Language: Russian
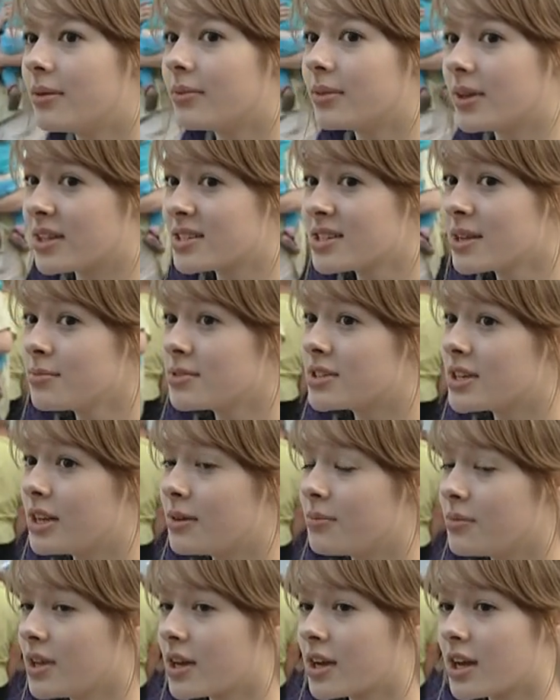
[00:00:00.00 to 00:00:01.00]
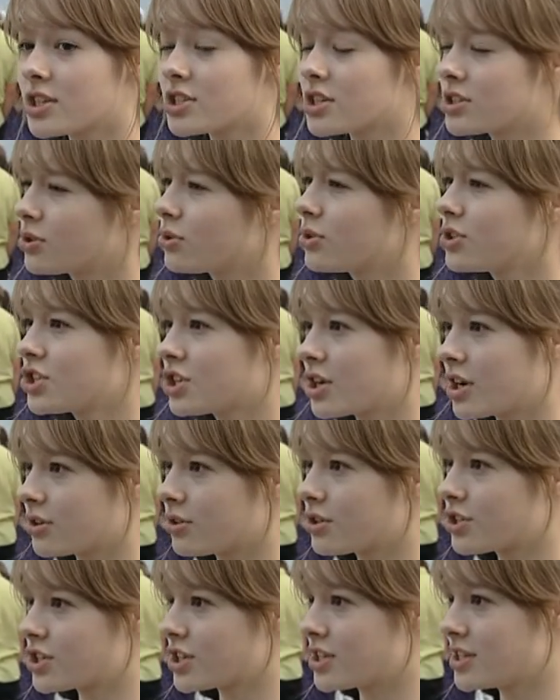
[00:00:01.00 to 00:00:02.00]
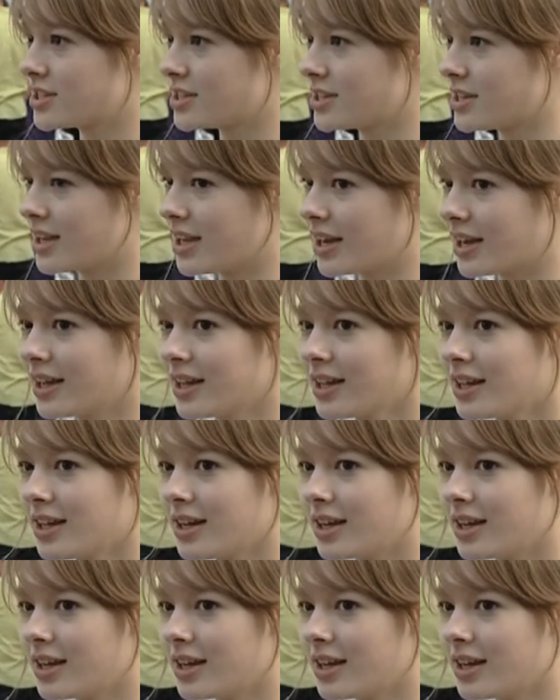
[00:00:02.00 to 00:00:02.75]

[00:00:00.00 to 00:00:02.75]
На самом деле, мне кажется, это очень хорошая идея.